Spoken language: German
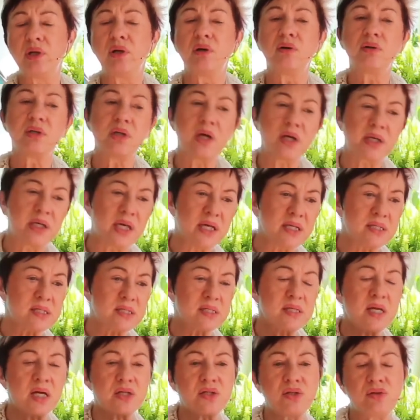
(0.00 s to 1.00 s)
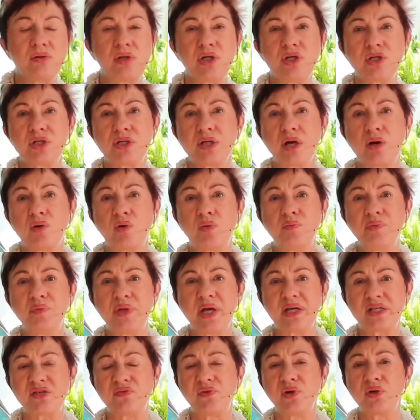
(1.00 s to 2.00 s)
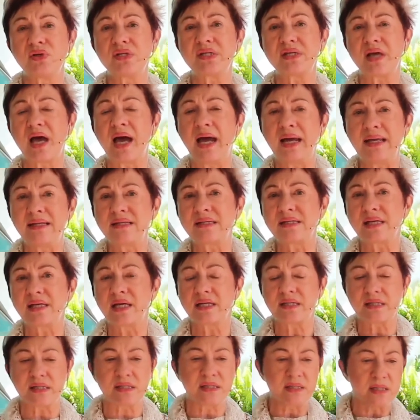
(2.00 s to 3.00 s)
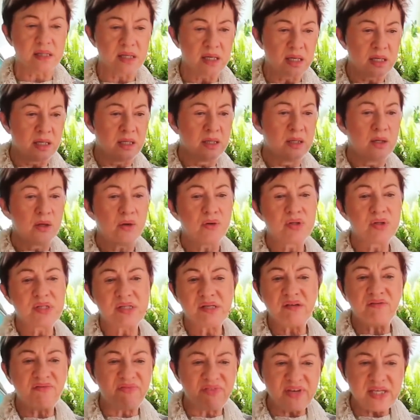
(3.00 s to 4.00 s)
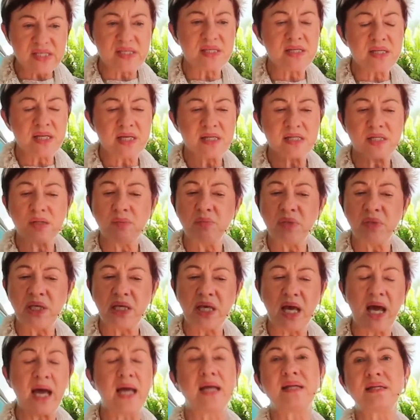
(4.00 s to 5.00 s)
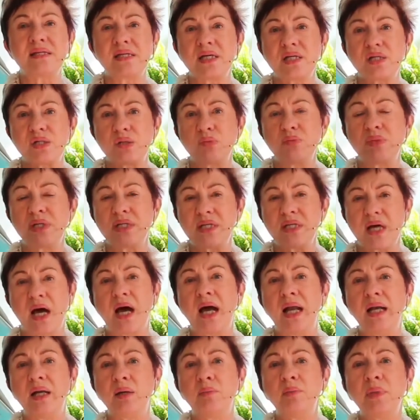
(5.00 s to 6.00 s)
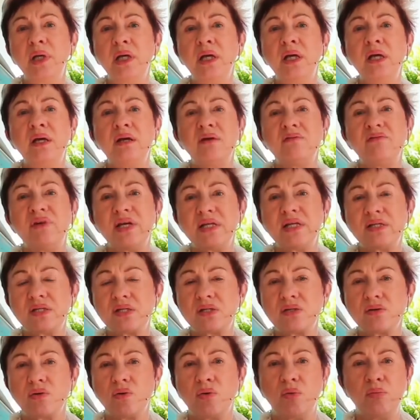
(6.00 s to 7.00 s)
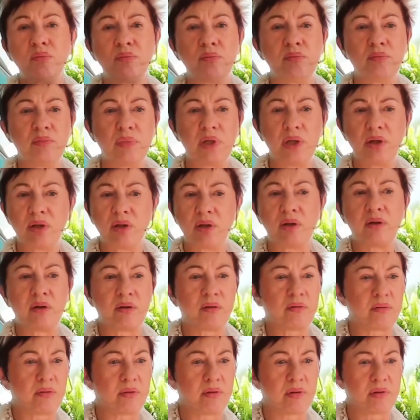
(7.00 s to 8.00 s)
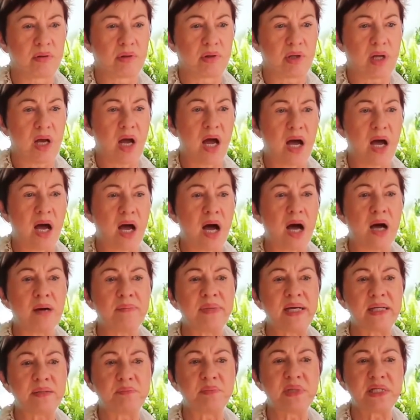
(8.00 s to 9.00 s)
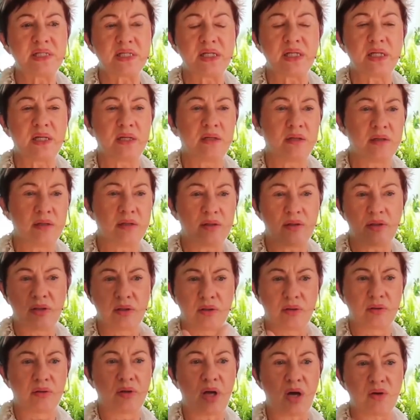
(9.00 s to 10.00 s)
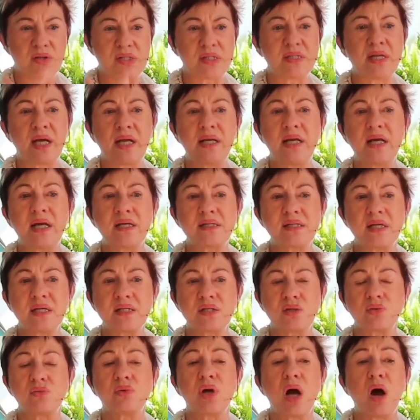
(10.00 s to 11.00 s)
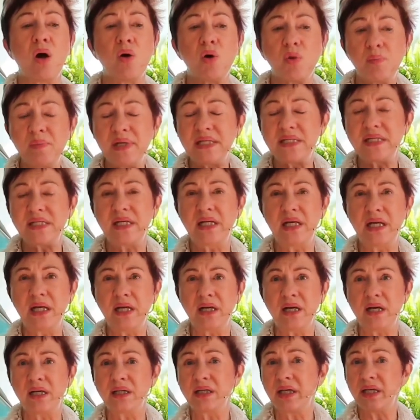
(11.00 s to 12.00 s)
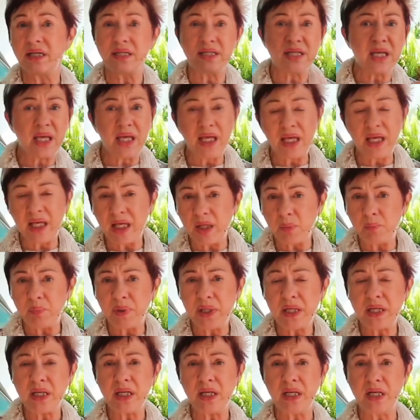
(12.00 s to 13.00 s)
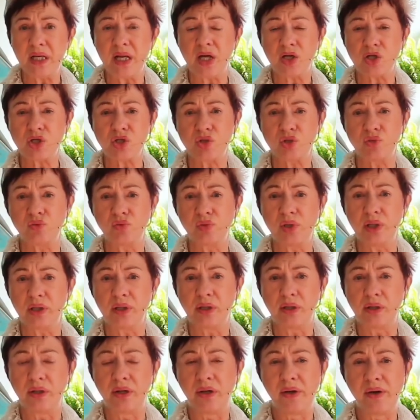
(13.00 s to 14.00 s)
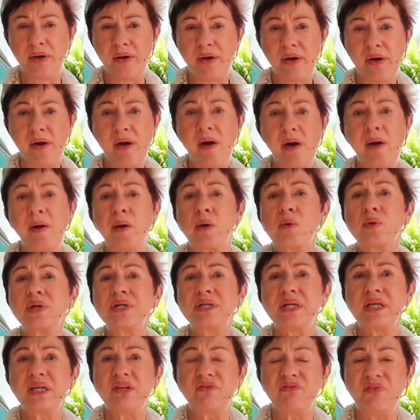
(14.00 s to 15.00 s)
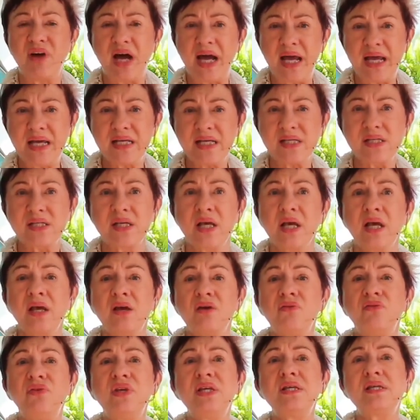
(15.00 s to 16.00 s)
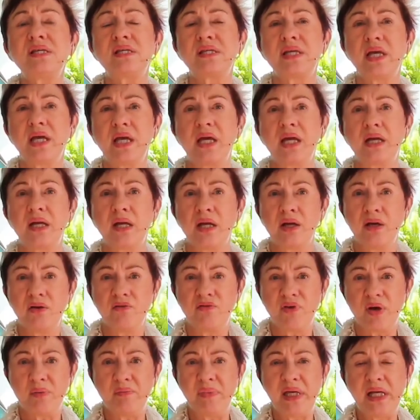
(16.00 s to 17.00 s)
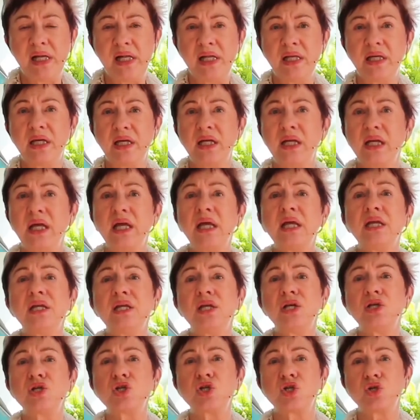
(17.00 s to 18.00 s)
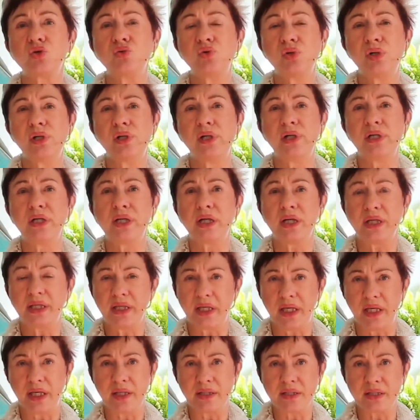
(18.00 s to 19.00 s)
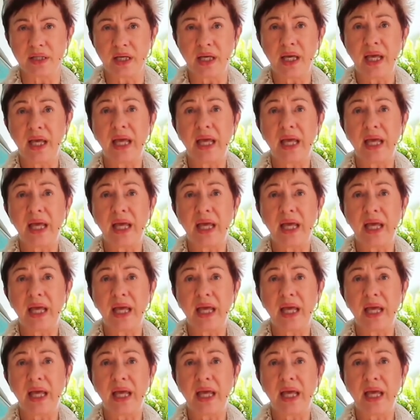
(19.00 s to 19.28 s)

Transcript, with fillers: Und da geht es natürlich darum, dass wir uns einsetzen. Und sie wissen, dass ich mich einsetze mit allem, wenn es um äh, äh Arbeit mit den äh, Auseinandersetzungen auch mit den Lehrern geht. Ich bin in der Schule und ich weiß, wie es den Familien in den Schulen geht.